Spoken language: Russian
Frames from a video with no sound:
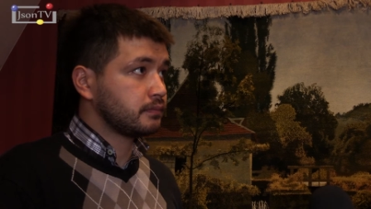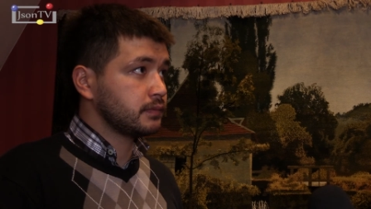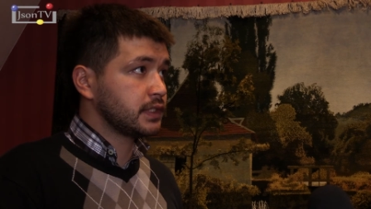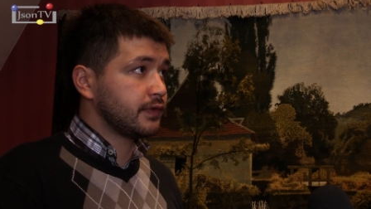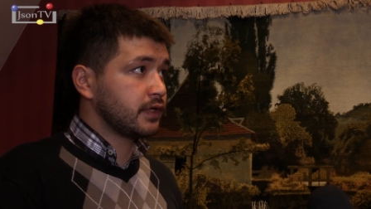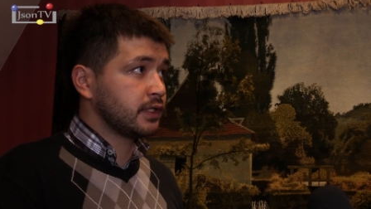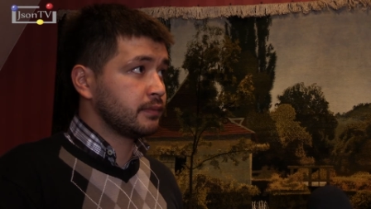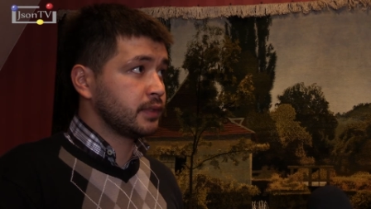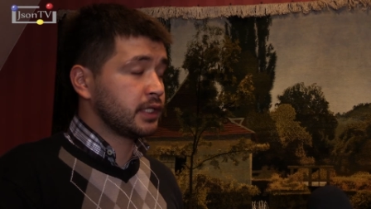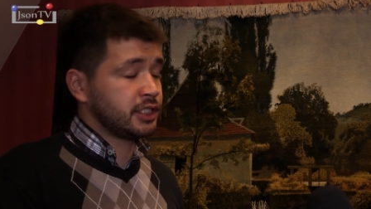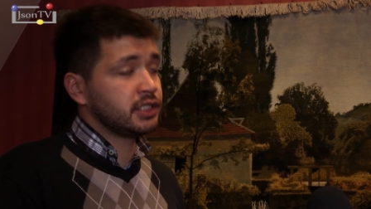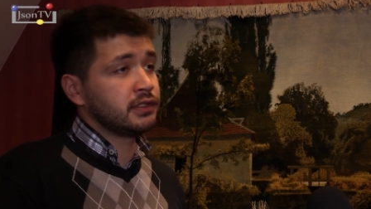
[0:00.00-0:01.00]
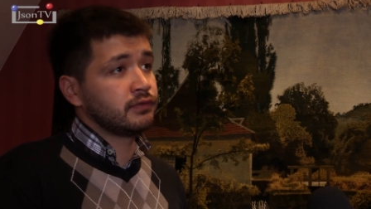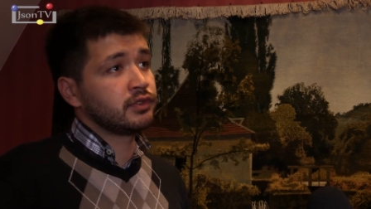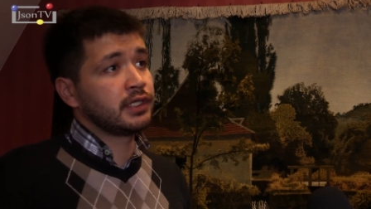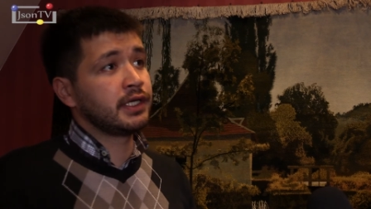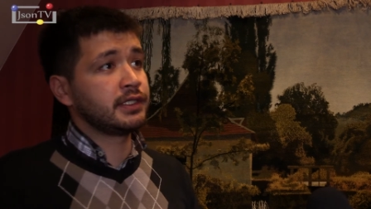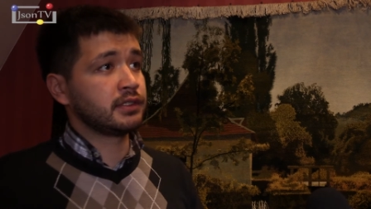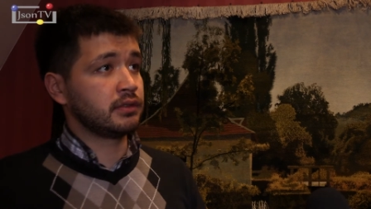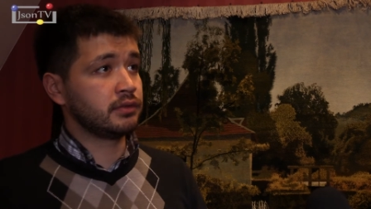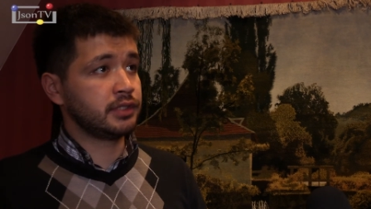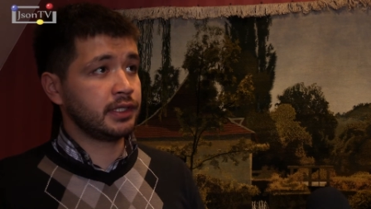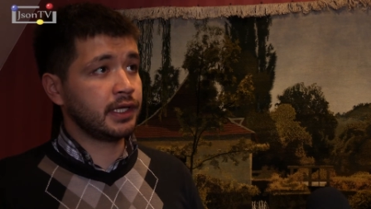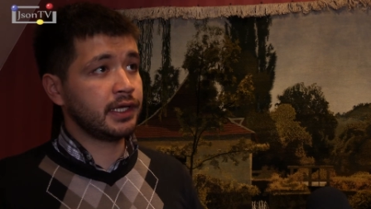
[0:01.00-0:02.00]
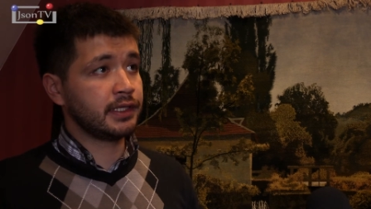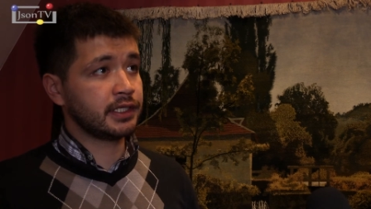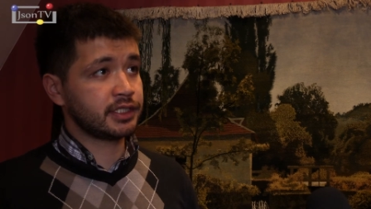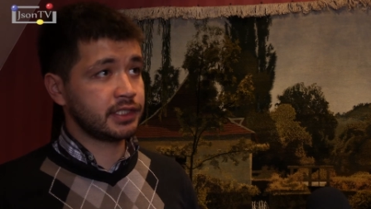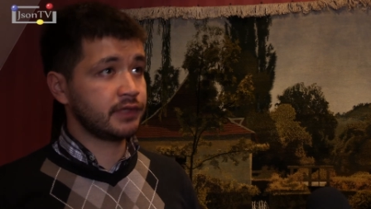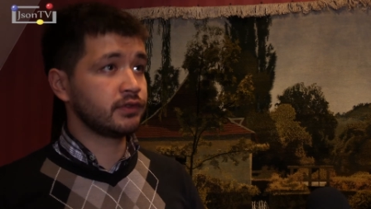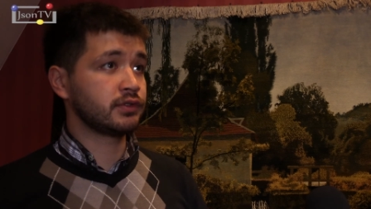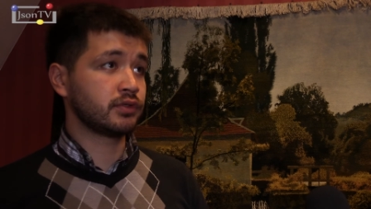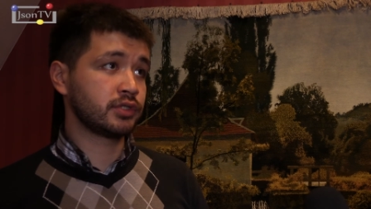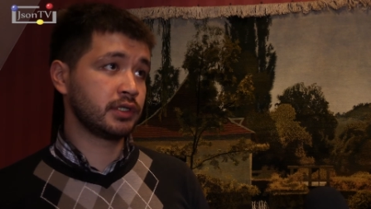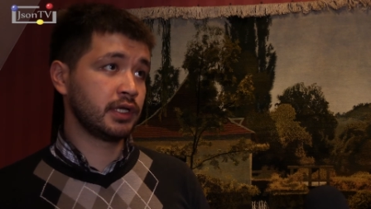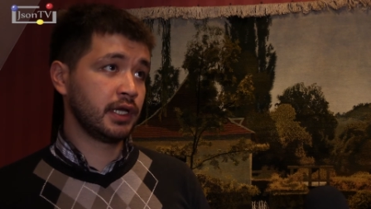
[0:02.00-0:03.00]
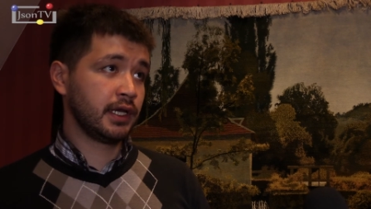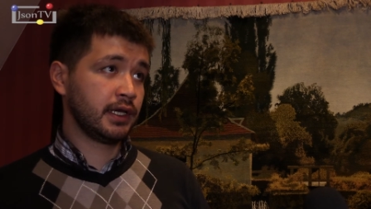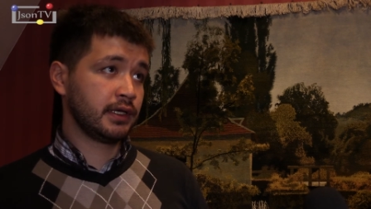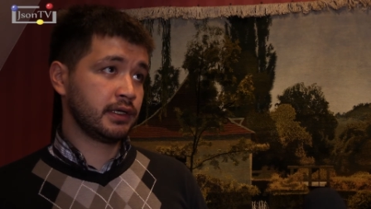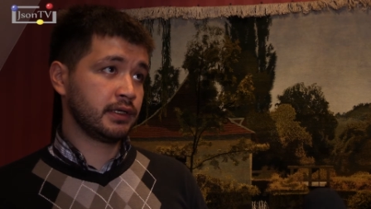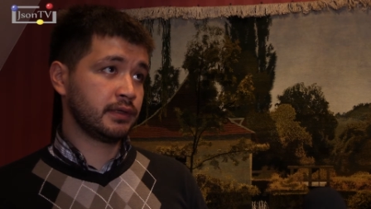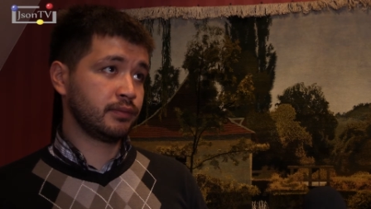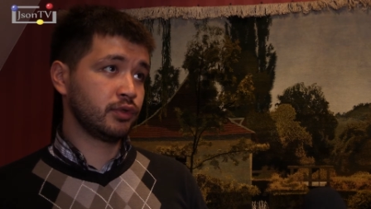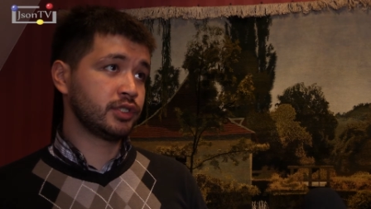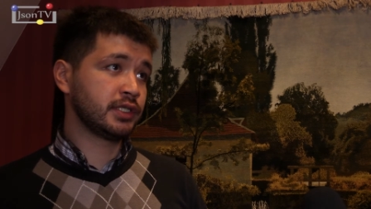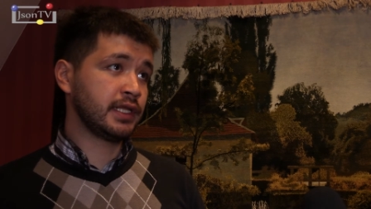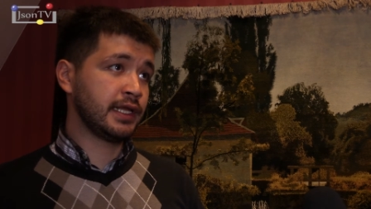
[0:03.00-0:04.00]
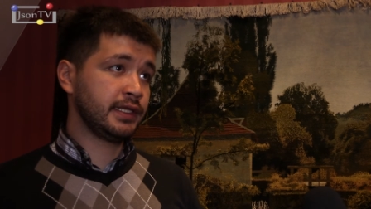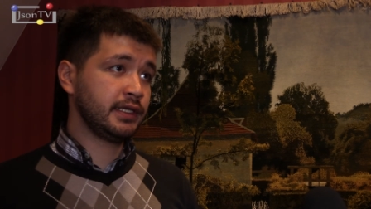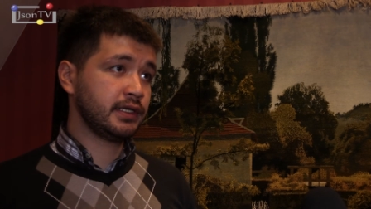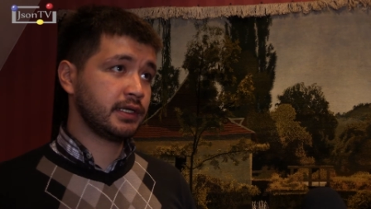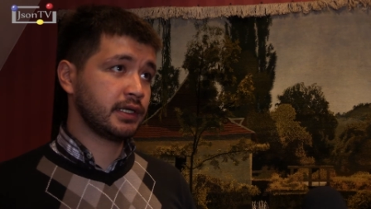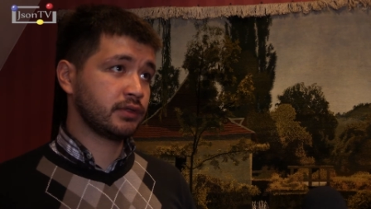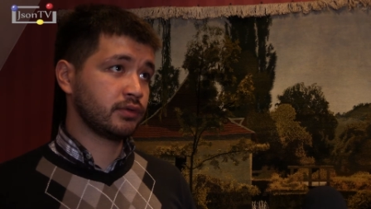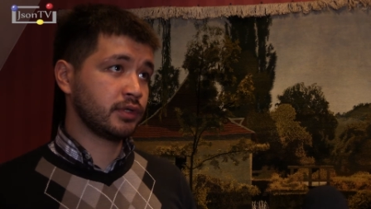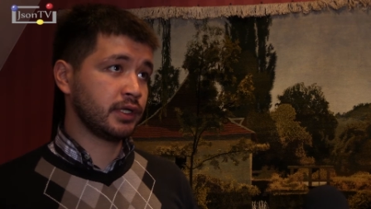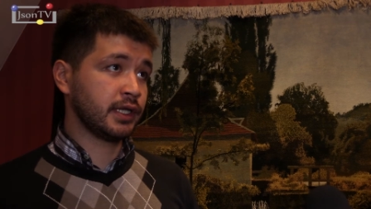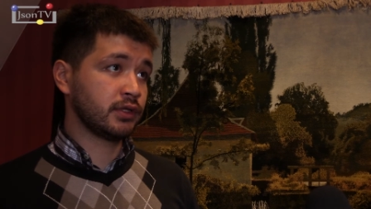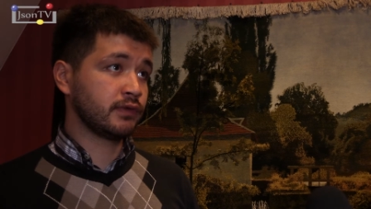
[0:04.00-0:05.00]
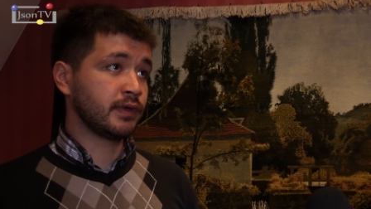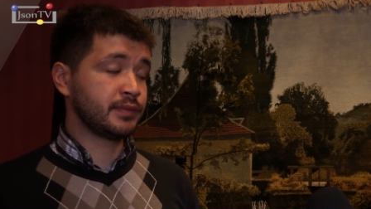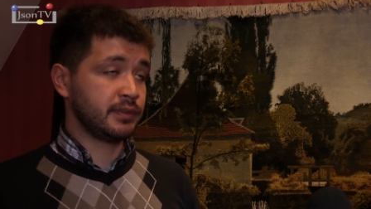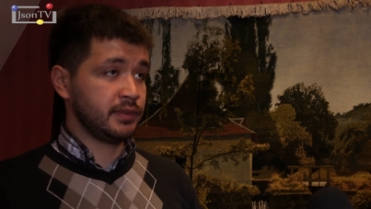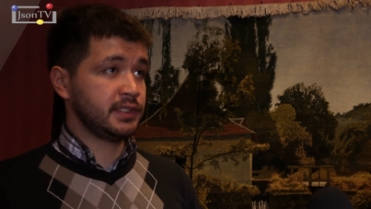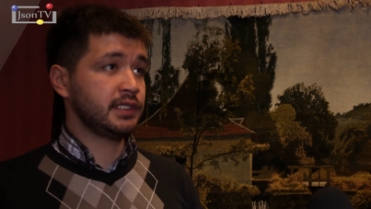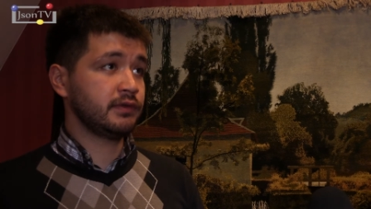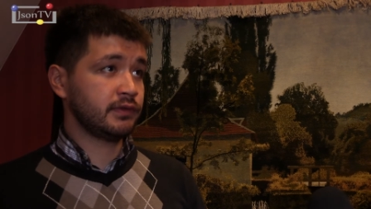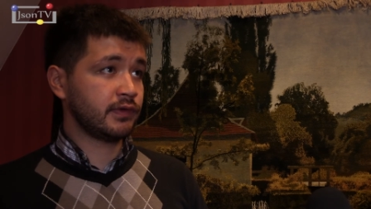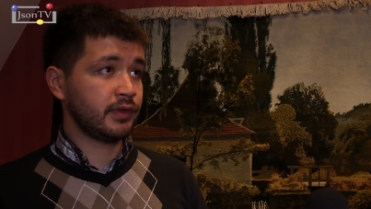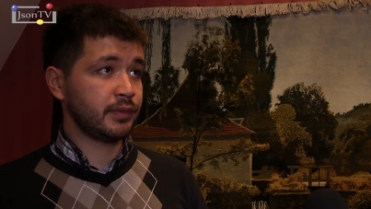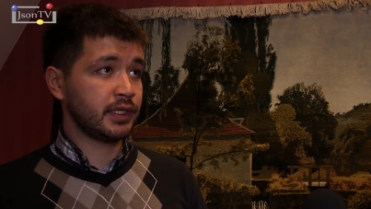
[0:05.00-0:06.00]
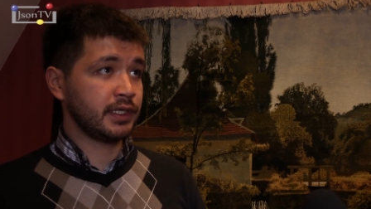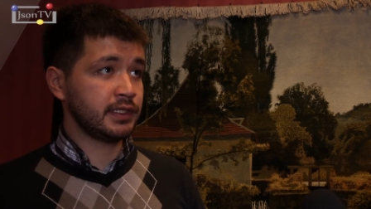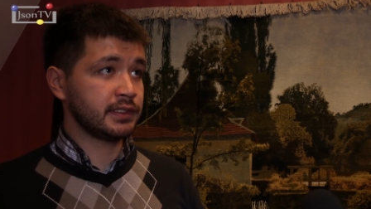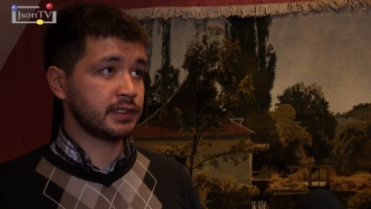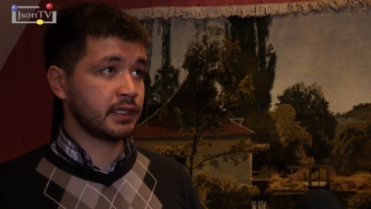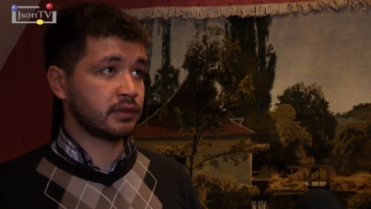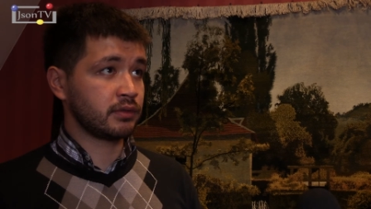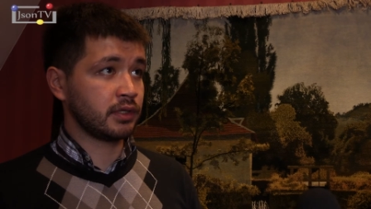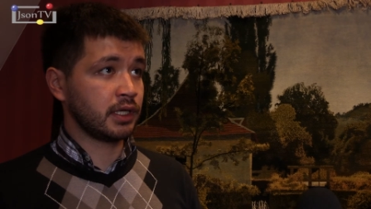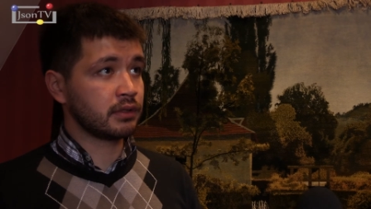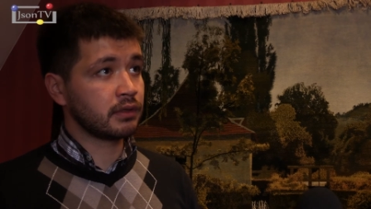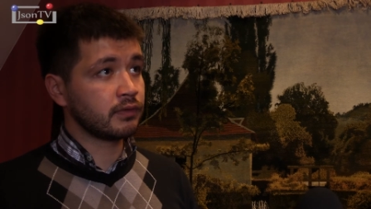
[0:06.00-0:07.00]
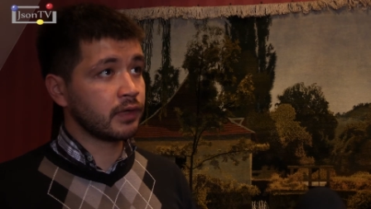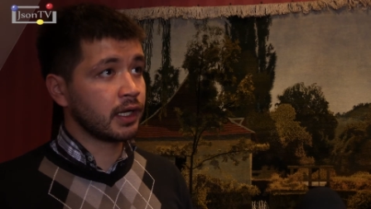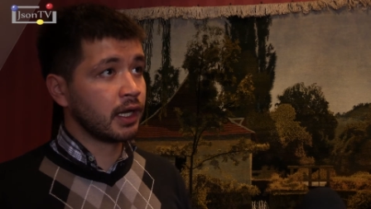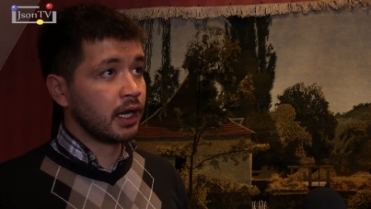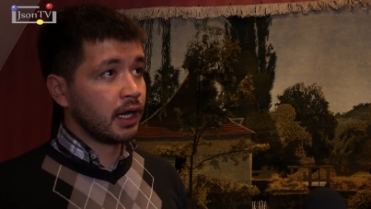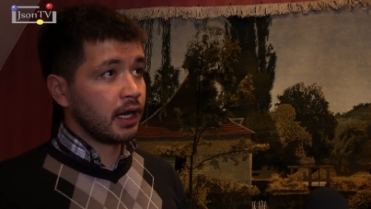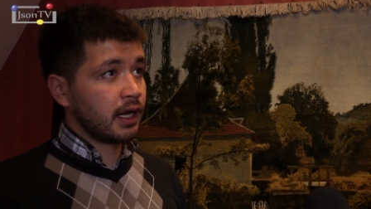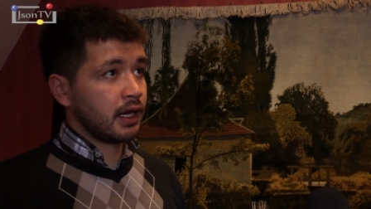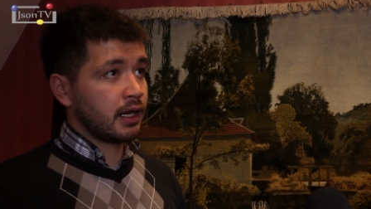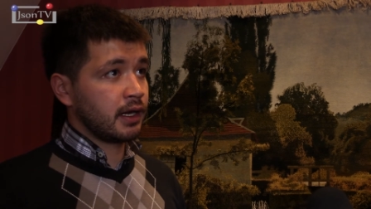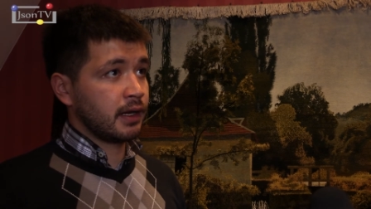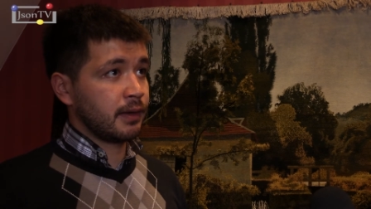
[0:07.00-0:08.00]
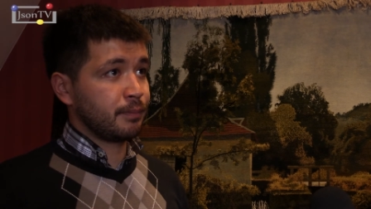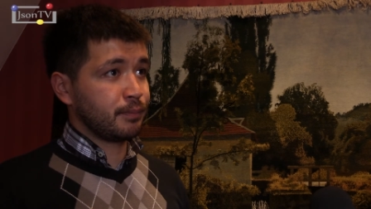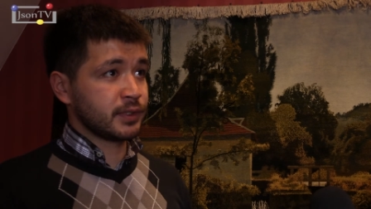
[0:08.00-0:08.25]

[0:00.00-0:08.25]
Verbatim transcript: наверное, мы рассчитаны вот на этих людей, да, и наш сервис тоже э, больше для них, которые готовы оптимизировать во время кризиса, которые готовы э,